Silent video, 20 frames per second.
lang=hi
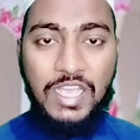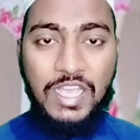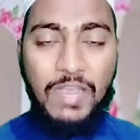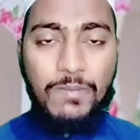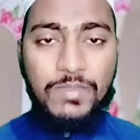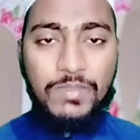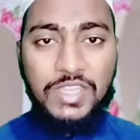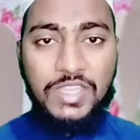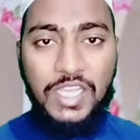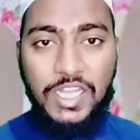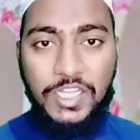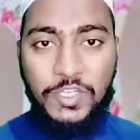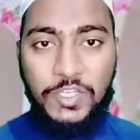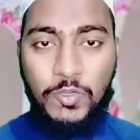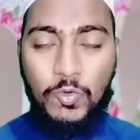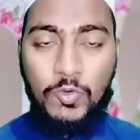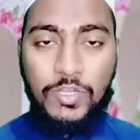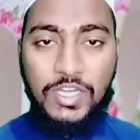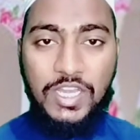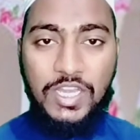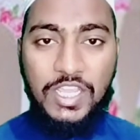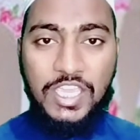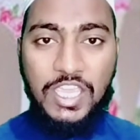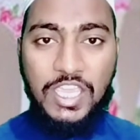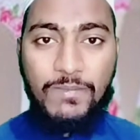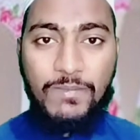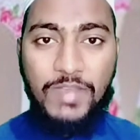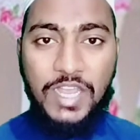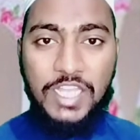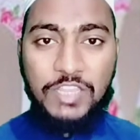अब दिल टूटने
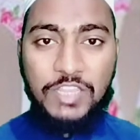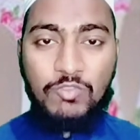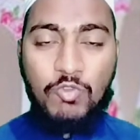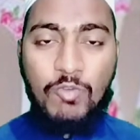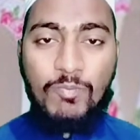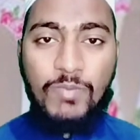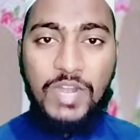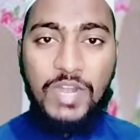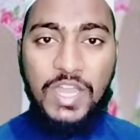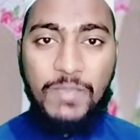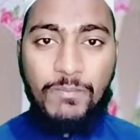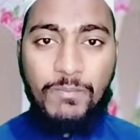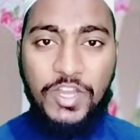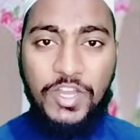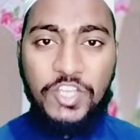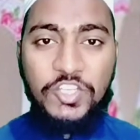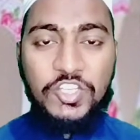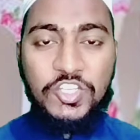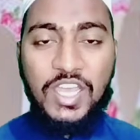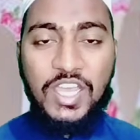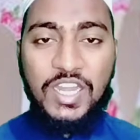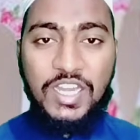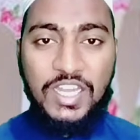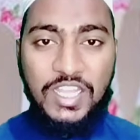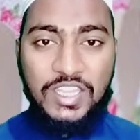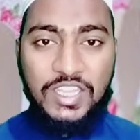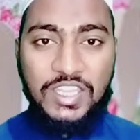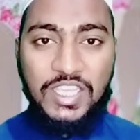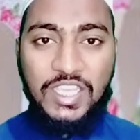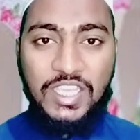के बाद वो बड़े परेशान
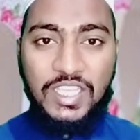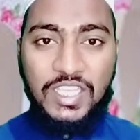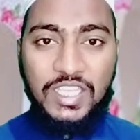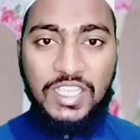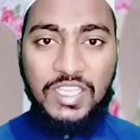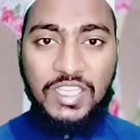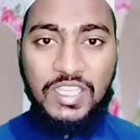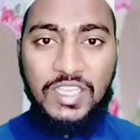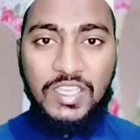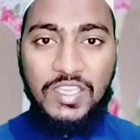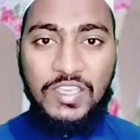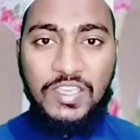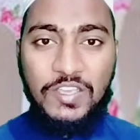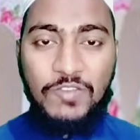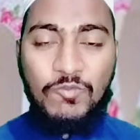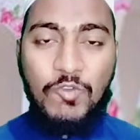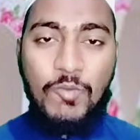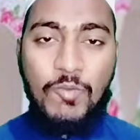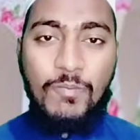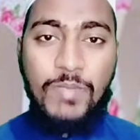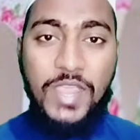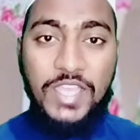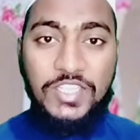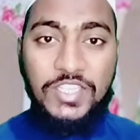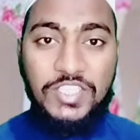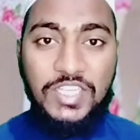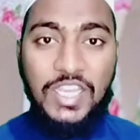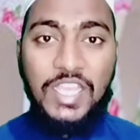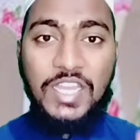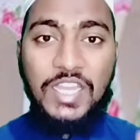रहते हैं वो
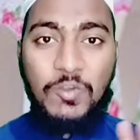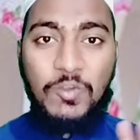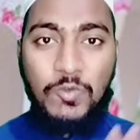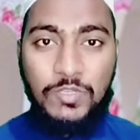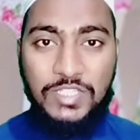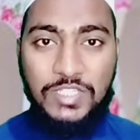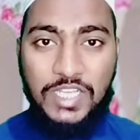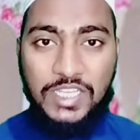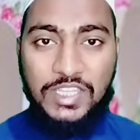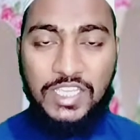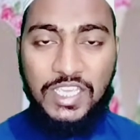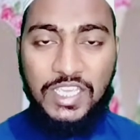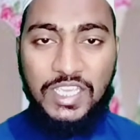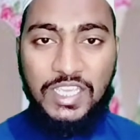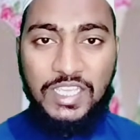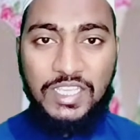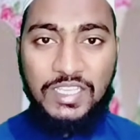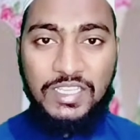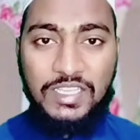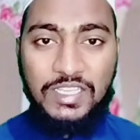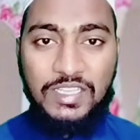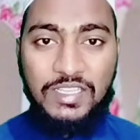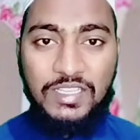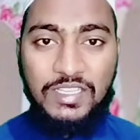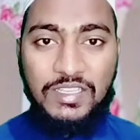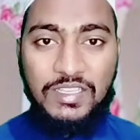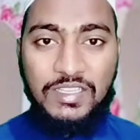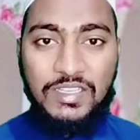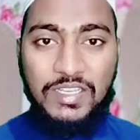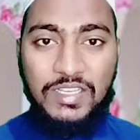बेचैन हो जाते हैं
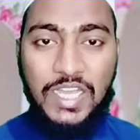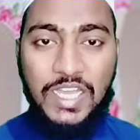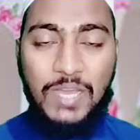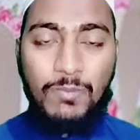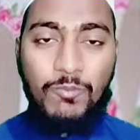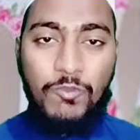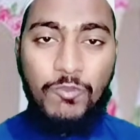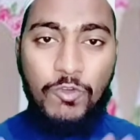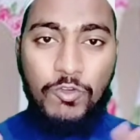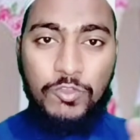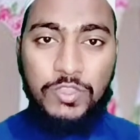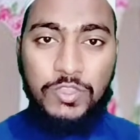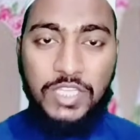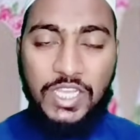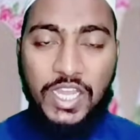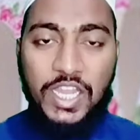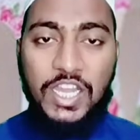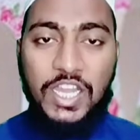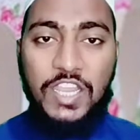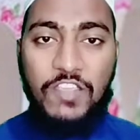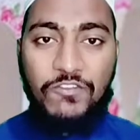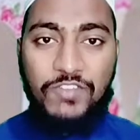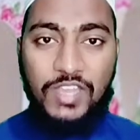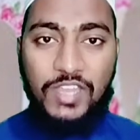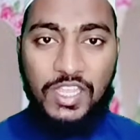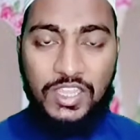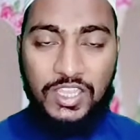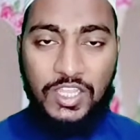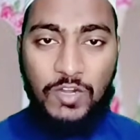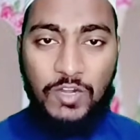अब वो तकलीफ़
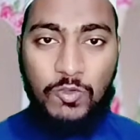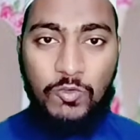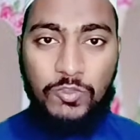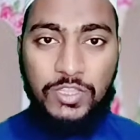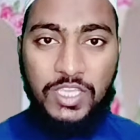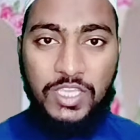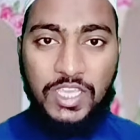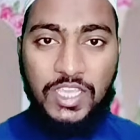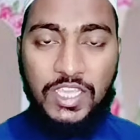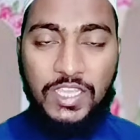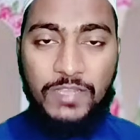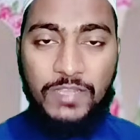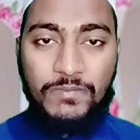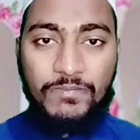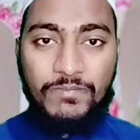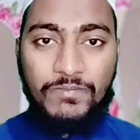के अंदर होते हैं